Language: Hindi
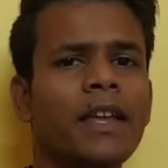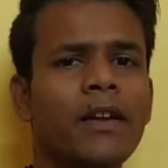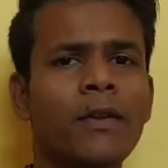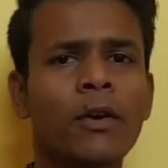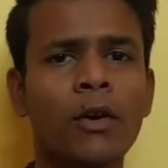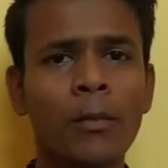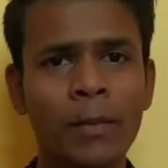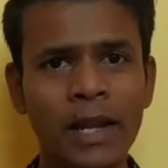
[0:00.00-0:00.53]

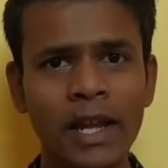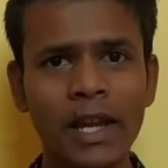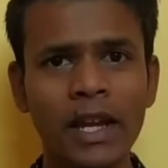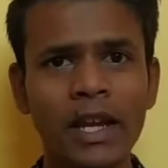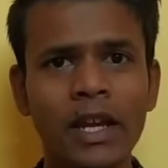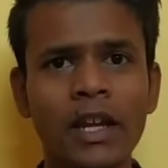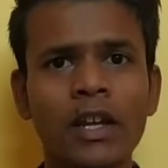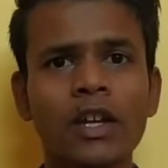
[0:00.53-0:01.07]
देखने को
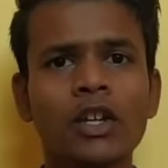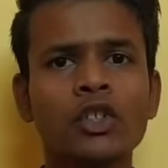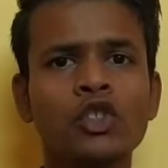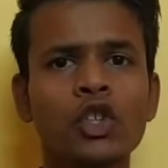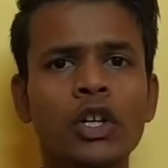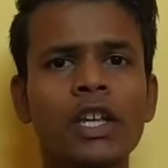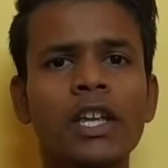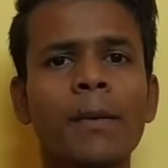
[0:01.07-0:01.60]
मिलेंगे
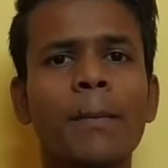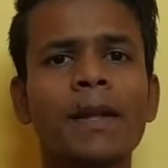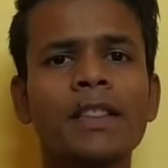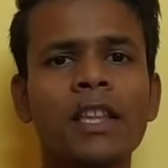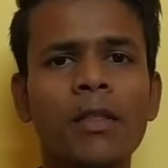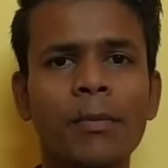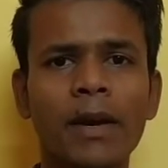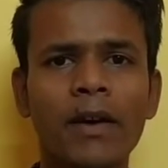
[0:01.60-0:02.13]
जो कि
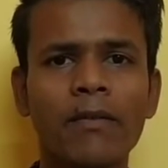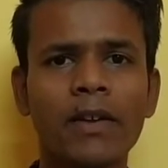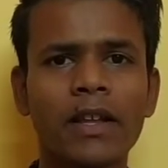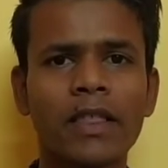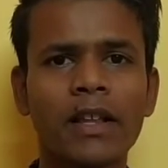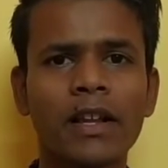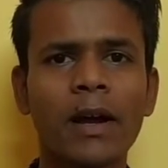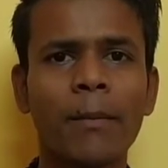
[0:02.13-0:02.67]
बत्तीस
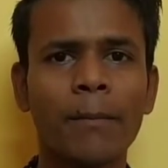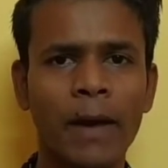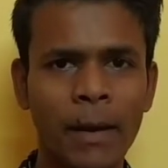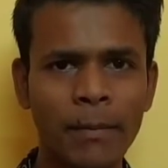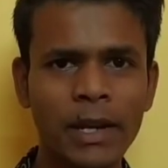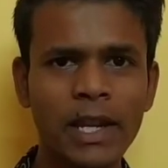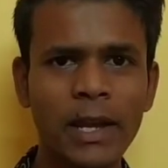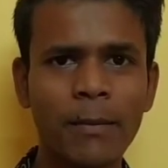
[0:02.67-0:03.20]
मेगापिक्सल का
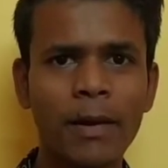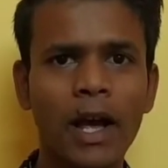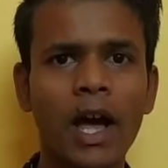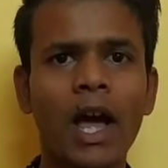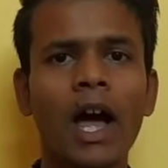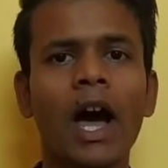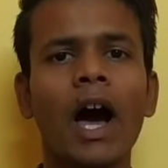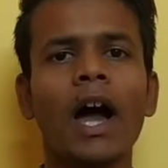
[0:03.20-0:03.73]
प्राइमरी कैमरा
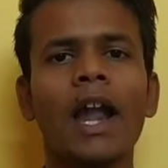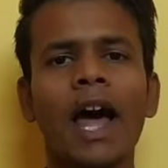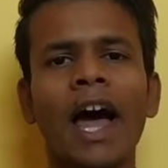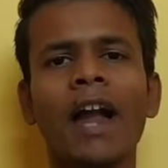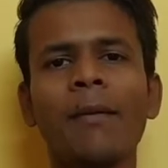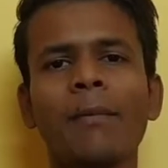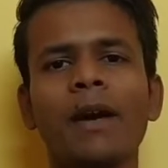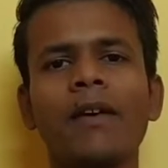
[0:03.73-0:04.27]

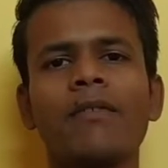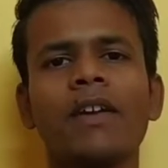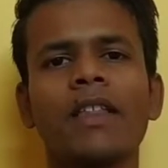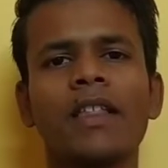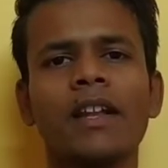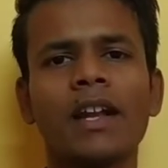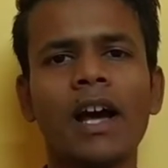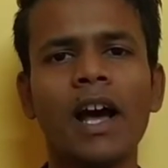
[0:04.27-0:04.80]
और मेगा
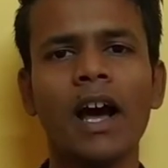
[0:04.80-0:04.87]
पिक्सल का